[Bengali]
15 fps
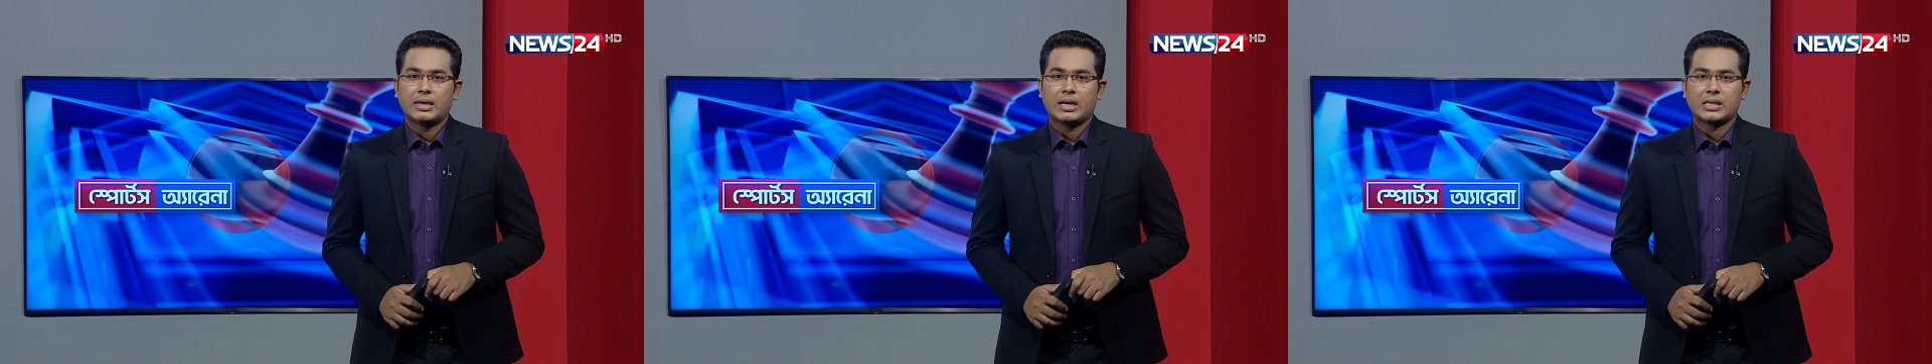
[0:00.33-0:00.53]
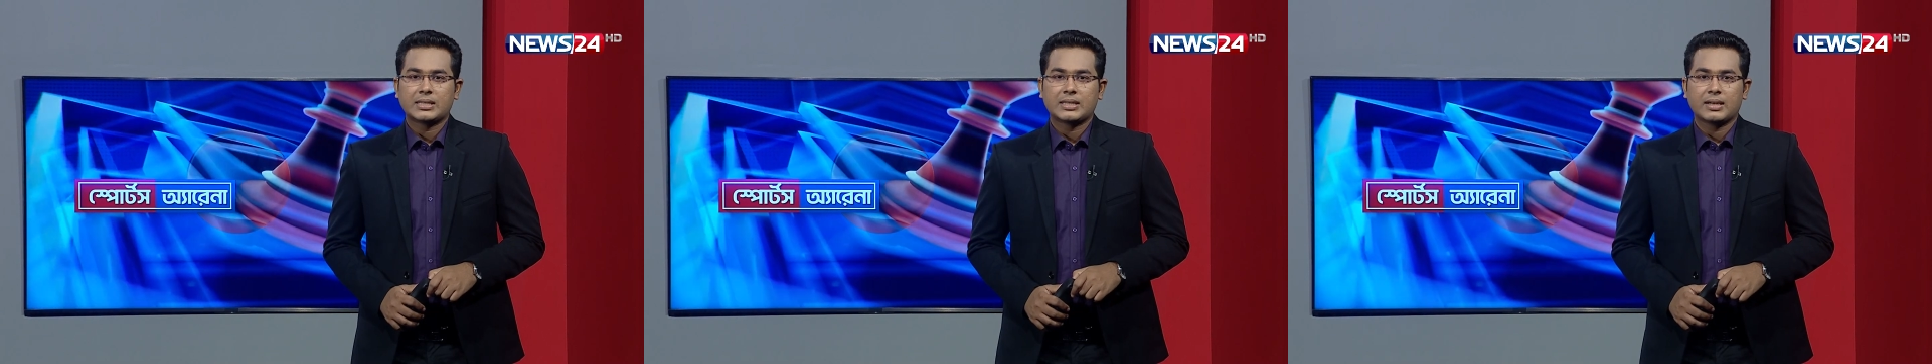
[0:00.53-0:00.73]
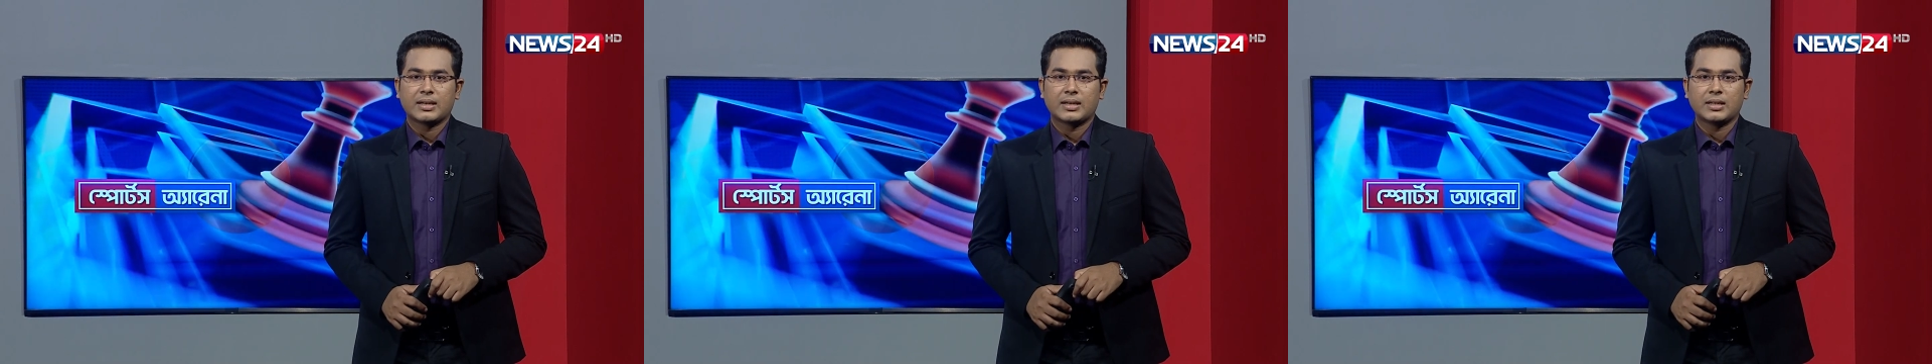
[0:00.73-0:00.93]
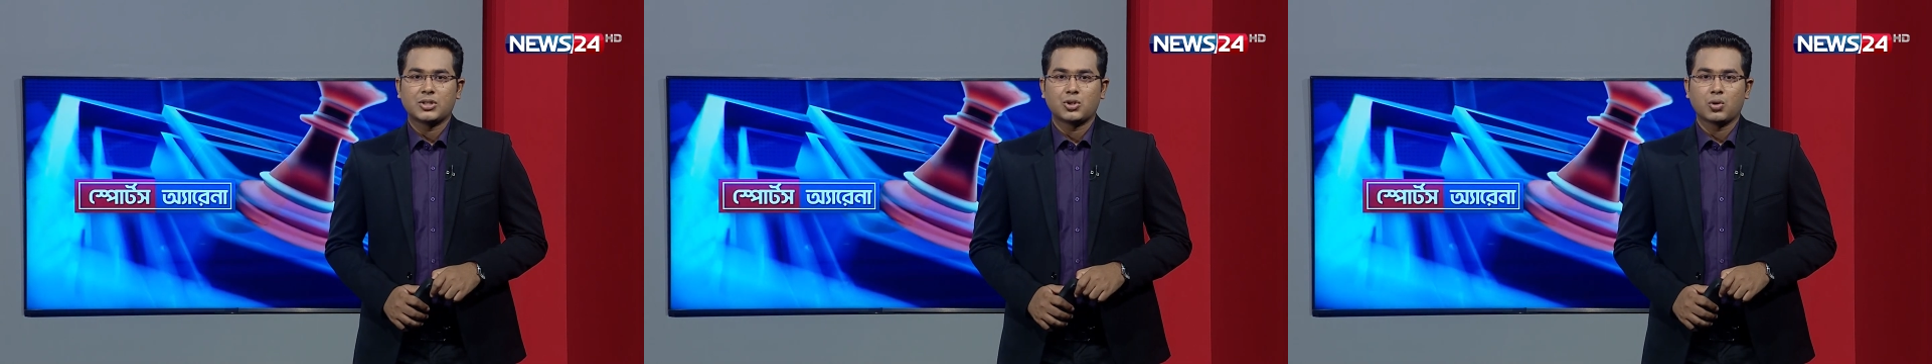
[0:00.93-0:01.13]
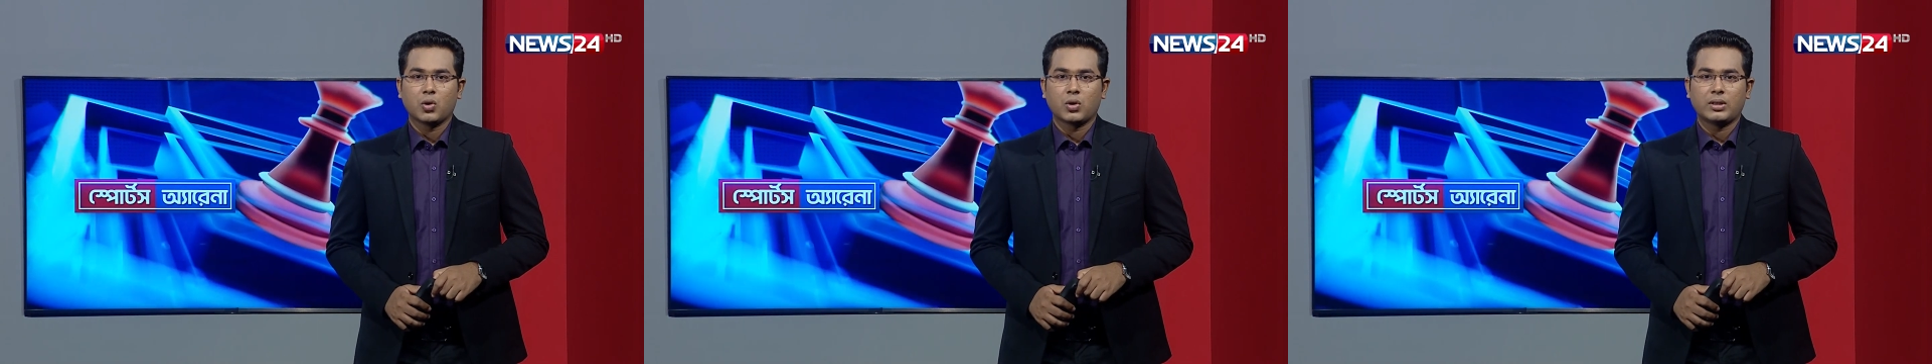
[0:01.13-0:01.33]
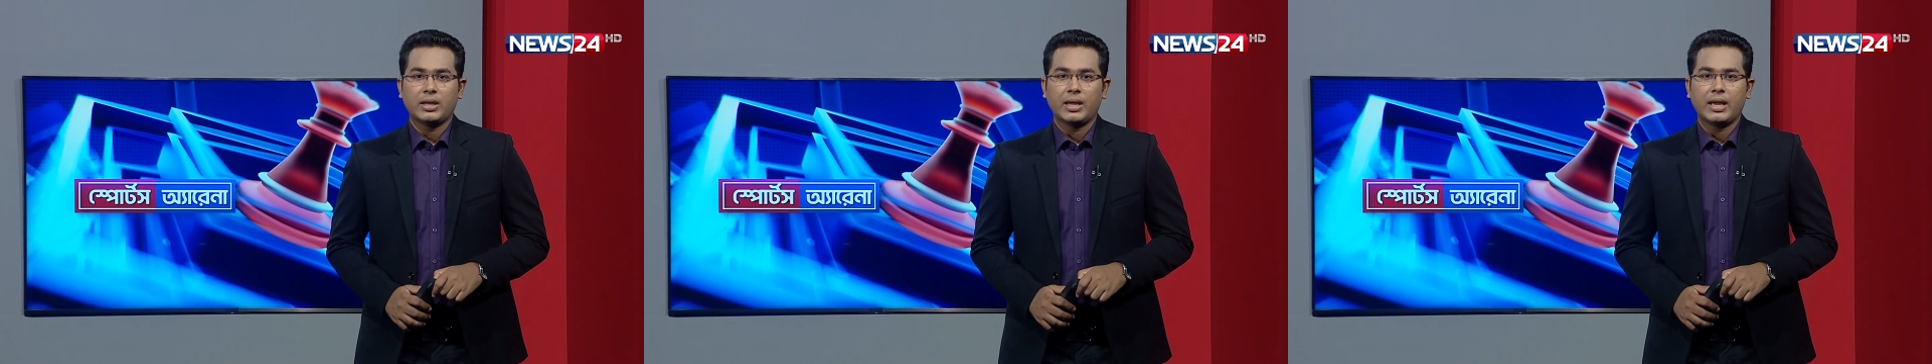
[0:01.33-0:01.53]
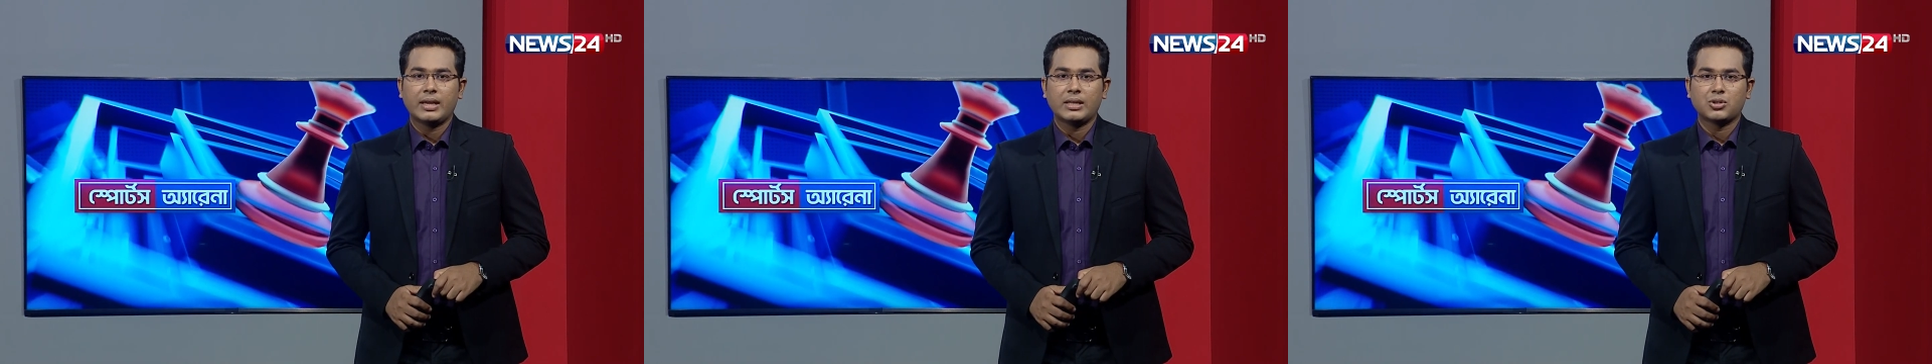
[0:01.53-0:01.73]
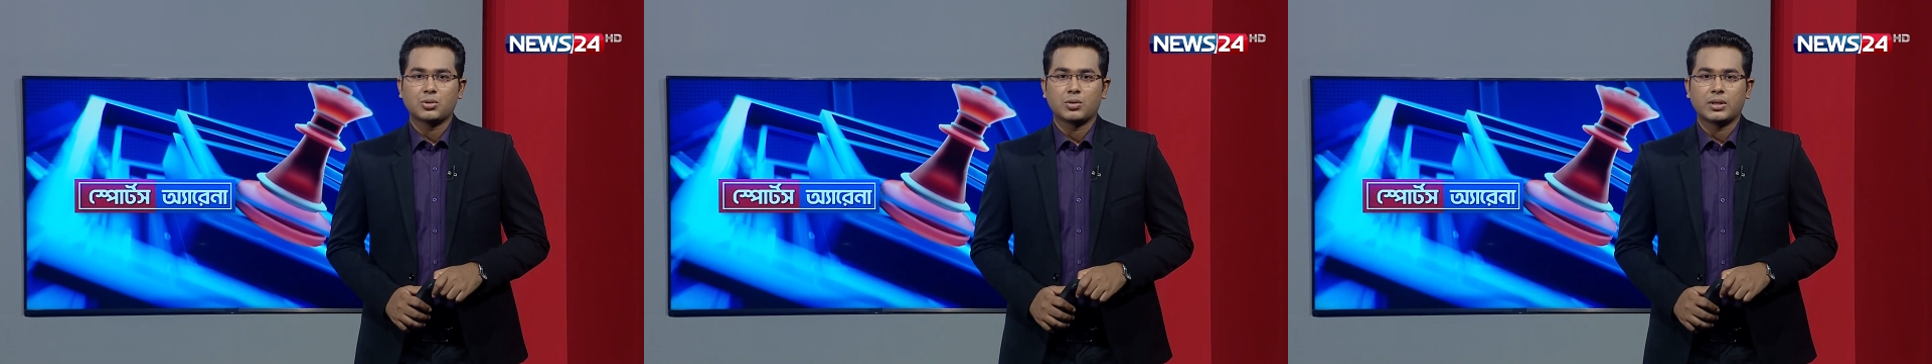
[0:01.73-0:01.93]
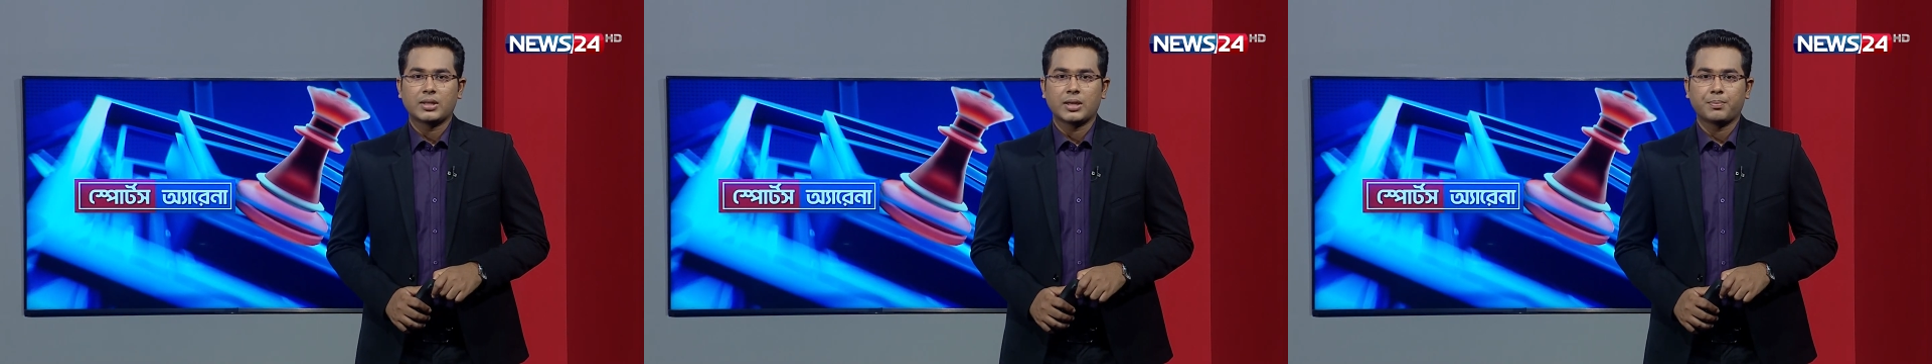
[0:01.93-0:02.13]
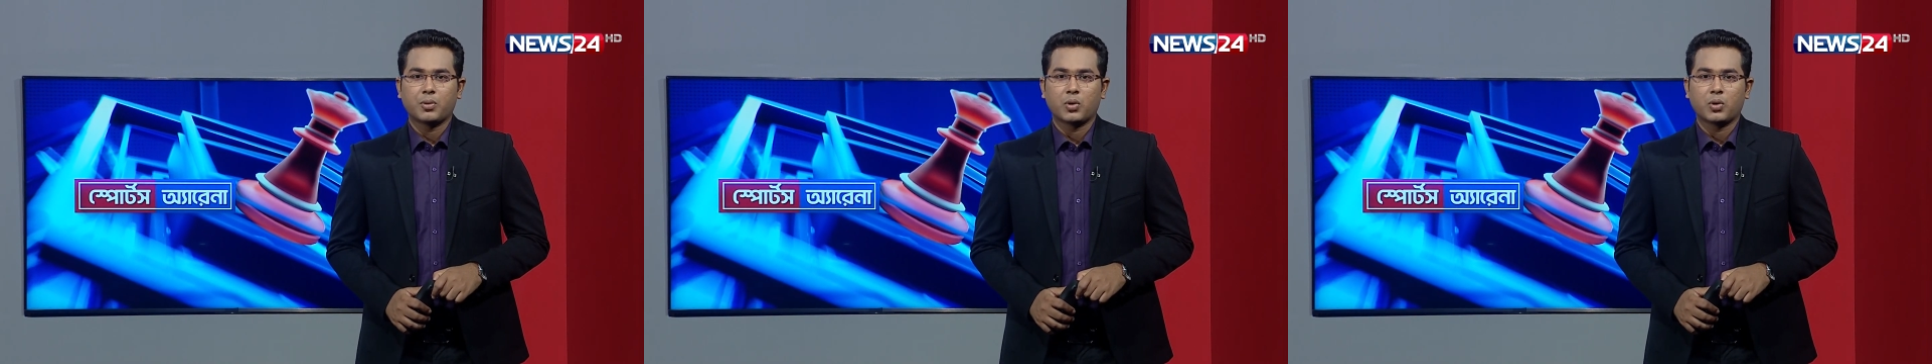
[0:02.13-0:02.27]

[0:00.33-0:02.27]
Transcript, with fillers: আর্সেলানে যোগ দিয়ে ইঞ্জুরিতে